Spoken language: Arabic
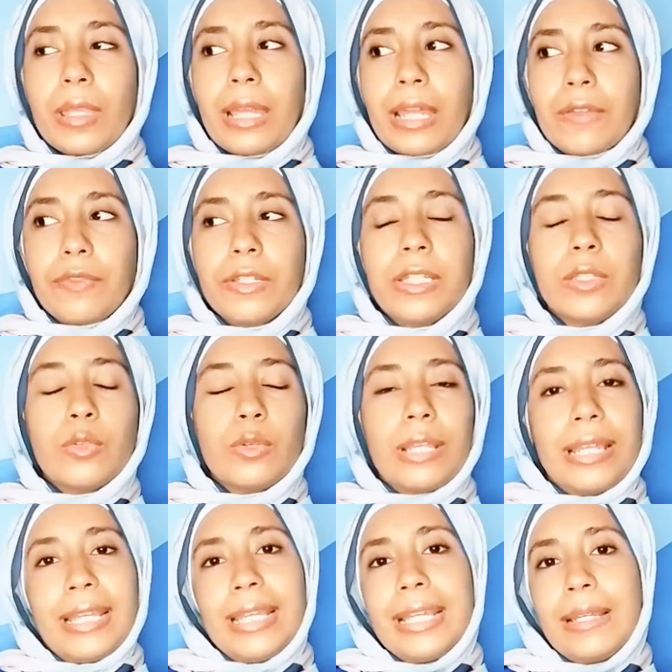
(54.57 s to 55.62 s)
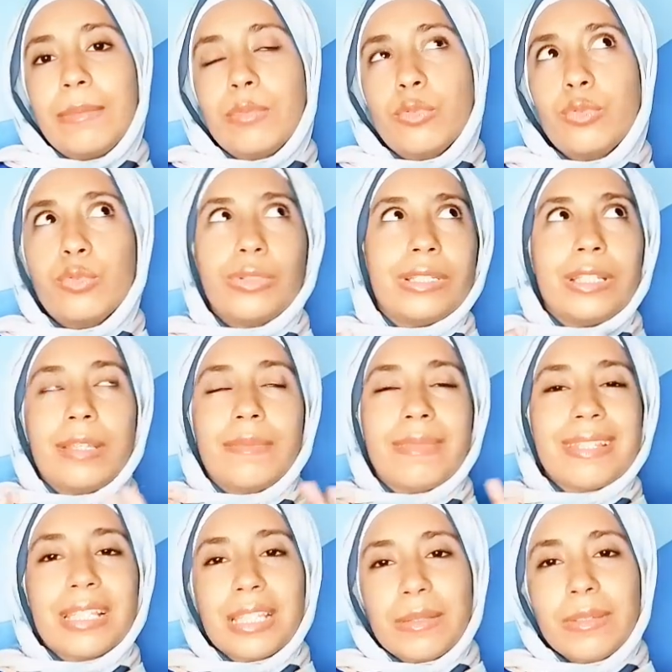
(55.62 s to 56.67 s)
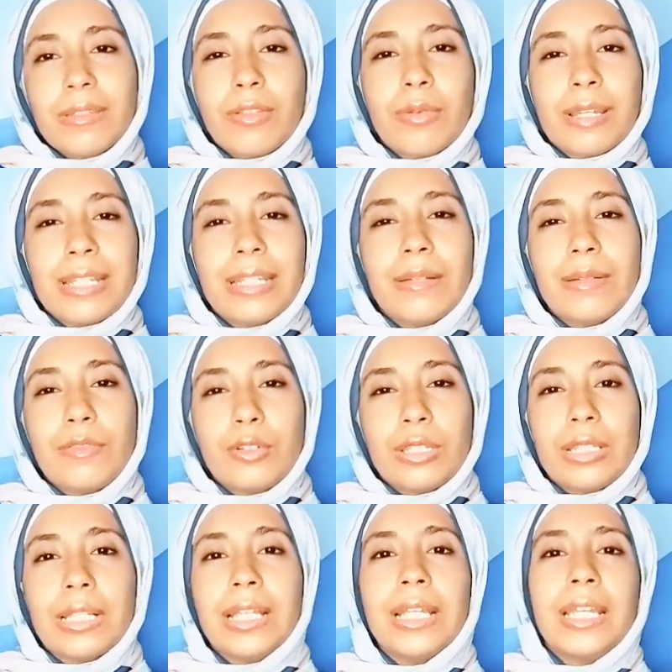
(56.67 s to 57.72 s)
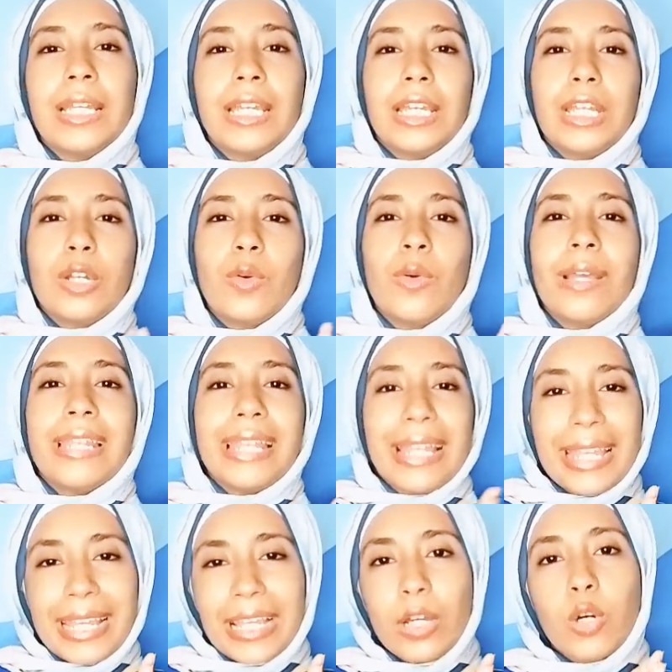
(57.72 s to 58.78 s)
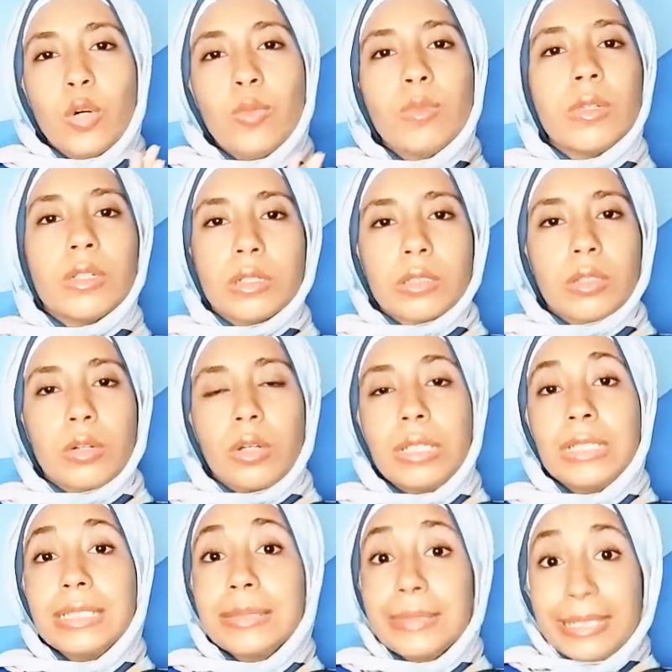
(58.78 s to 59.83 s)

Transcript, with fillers: عارفين انتوا الحاجه بيقولوا المثل ده بينطبق علينا بقى في الوقت ده اللي هو الحاجه ام الاختراع انت